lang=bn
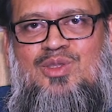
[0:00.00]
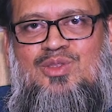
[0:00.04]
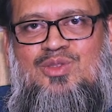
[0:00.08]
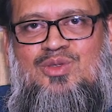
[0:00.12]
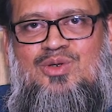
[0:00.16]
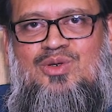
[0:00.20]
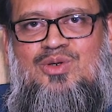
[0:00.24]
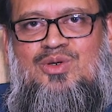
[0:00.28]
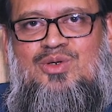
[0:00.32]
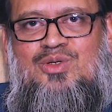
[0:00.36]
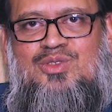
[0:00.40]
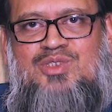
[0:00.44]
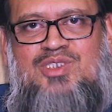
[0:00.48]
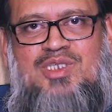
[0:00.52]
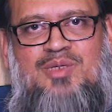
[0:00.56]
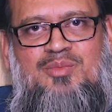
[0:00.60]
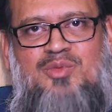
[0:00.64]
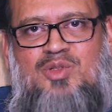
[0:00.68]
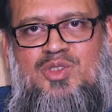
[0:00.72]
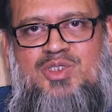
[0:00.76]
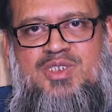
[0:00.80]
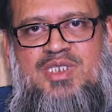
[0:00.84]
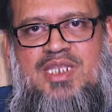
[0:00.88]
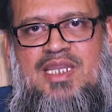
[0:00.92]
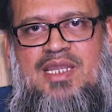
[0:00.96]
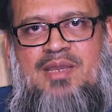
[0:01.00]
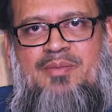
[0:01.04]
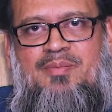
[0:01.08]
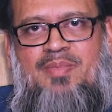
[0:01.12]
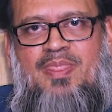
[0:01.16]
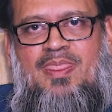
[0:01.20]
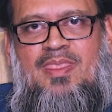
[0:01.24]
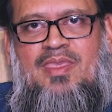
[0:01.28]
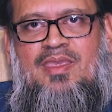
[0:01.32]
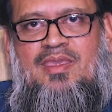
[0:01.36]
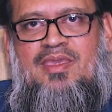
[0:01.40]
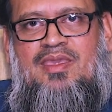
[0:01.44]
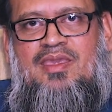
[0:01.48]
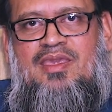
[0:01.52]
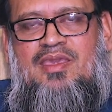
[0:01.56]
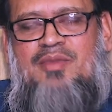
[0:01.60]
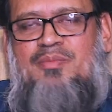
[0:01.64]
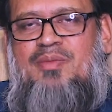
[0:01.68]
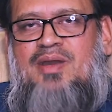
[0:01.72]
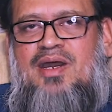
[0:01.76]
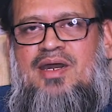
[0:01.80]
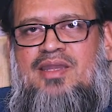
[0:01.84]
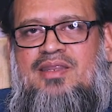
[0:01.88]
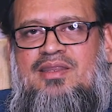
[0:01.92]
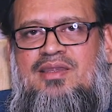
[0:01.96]
তো যা বলছিলাম
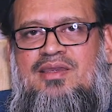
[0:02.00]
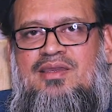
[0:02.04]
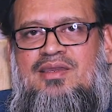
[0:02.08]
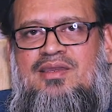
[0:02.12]
এবার